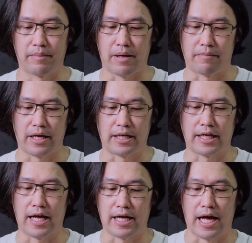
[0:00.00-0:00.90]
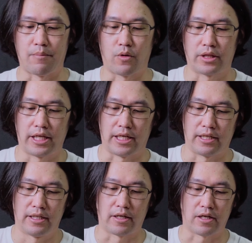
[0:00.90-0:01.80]
เป็นแบบการกางขาปกติ
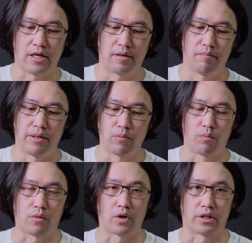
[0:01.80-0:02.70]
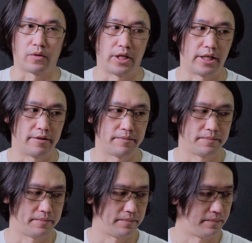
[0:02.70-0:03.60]
แล้วก็มีปุ่มกดตรงนี้
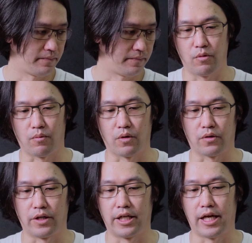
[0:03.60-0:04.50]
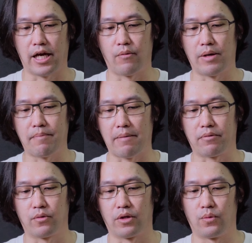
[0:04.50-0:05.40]
ปุ่มกดตรงนี้เนี่ยเอาไว้ปรับ
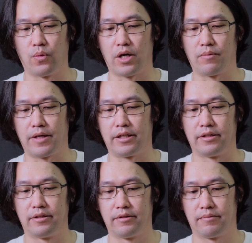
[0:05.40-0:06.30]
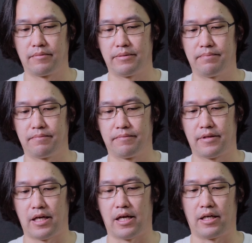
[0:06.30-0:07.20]
ส่วนหัวของมันปึ๊บ
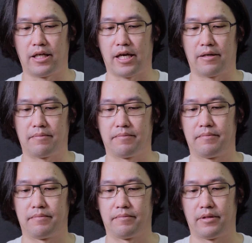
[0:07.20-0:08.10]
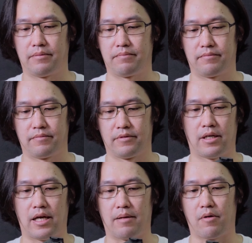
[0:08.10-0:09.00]
อ่าอย่างเงี้ยปึ๊บ
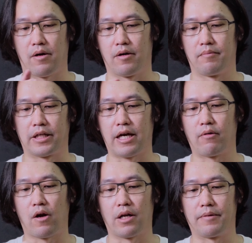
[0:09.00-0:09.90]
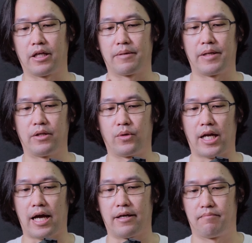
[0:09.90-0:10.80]
อ่าพอมันเข้าล็อกแล้วมันก็จะไม่หลุด
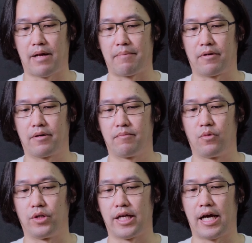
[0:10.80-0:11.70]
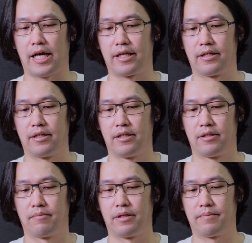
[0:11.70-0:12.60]
ละปรับก็หมุนได้
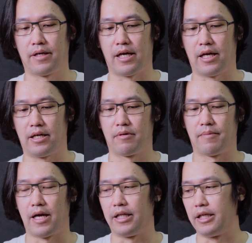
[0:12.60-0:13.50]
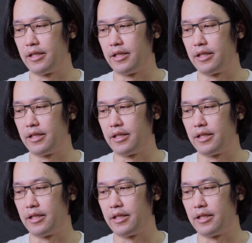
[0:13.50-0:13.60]
ปึ๊บอ่าประมาณนี้